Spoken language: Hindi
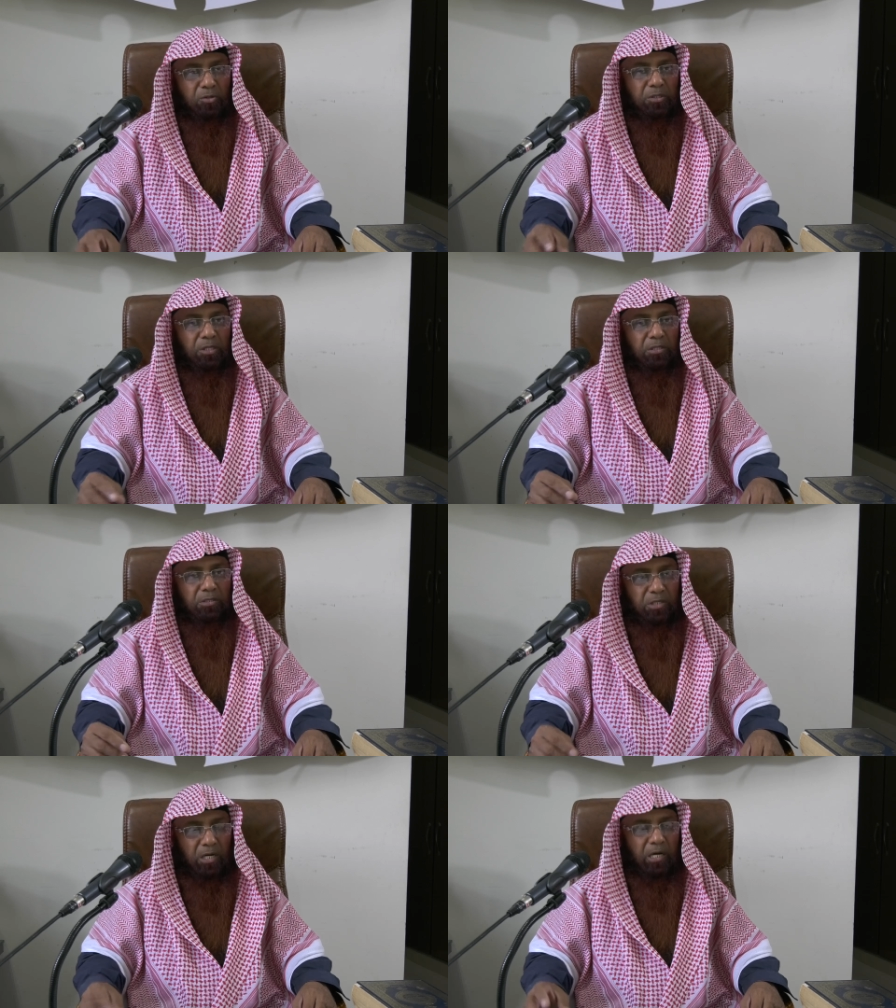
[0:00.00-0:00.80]
दिन
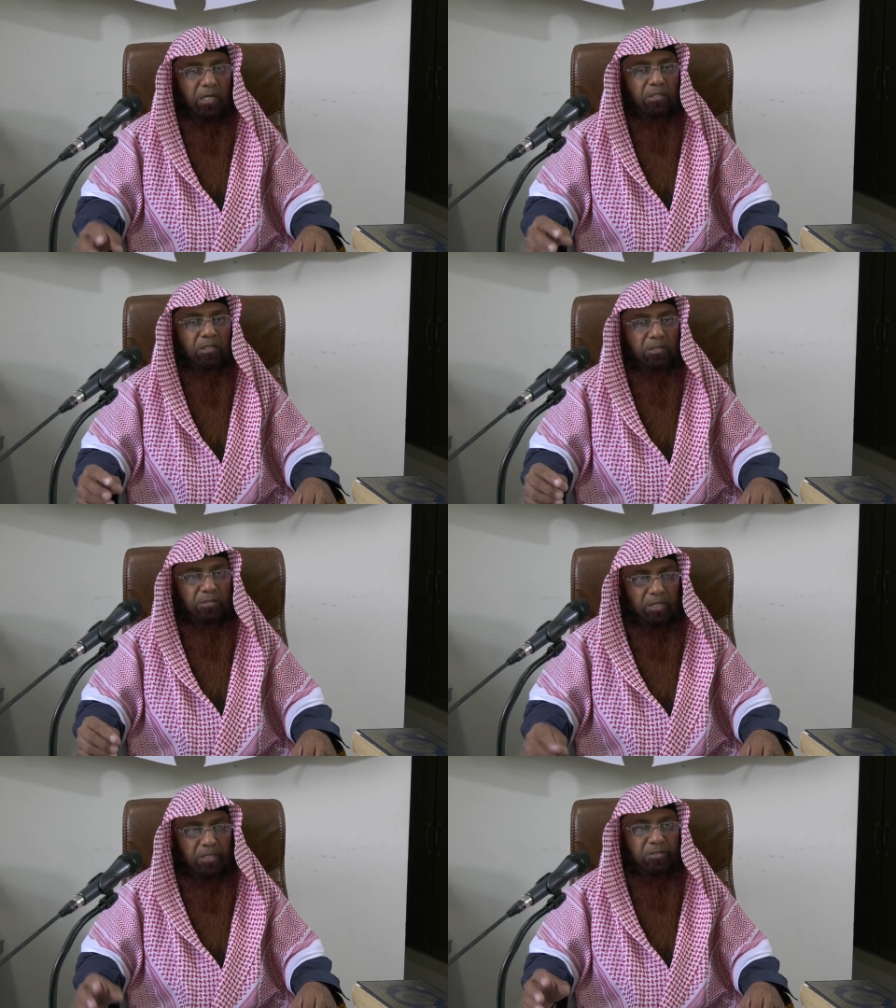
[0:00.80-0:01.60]
चार दिन
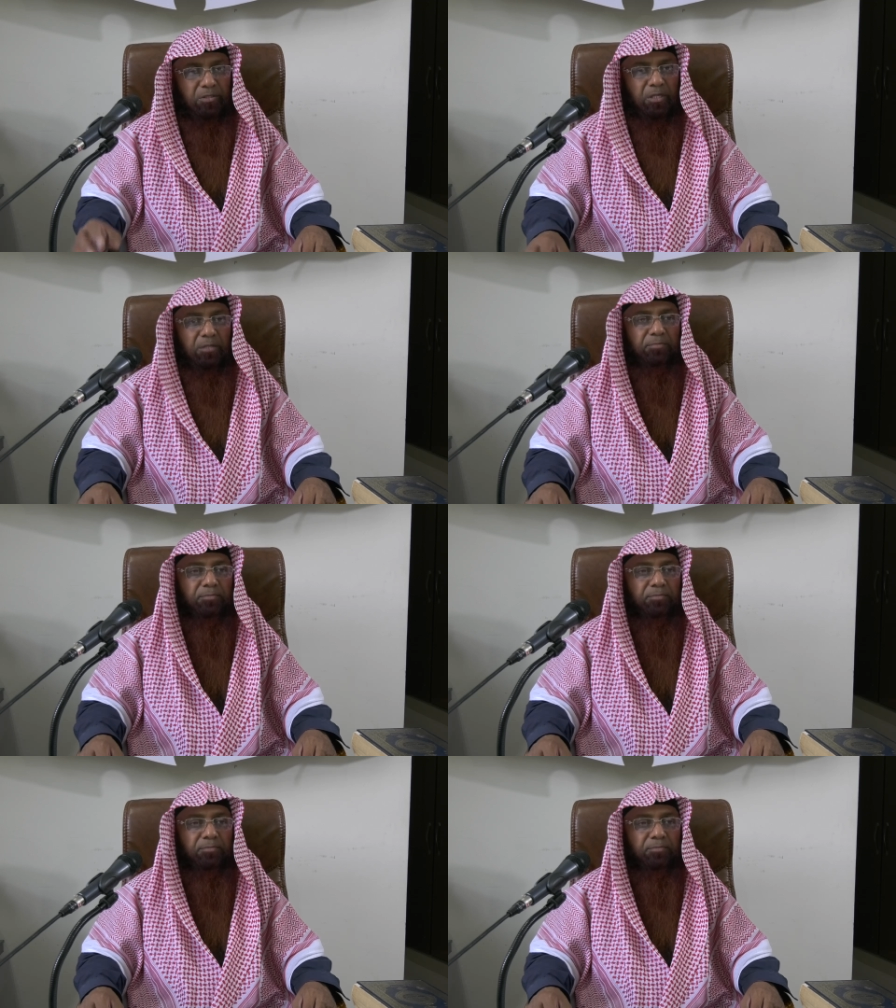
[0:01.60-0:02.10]
दस दिन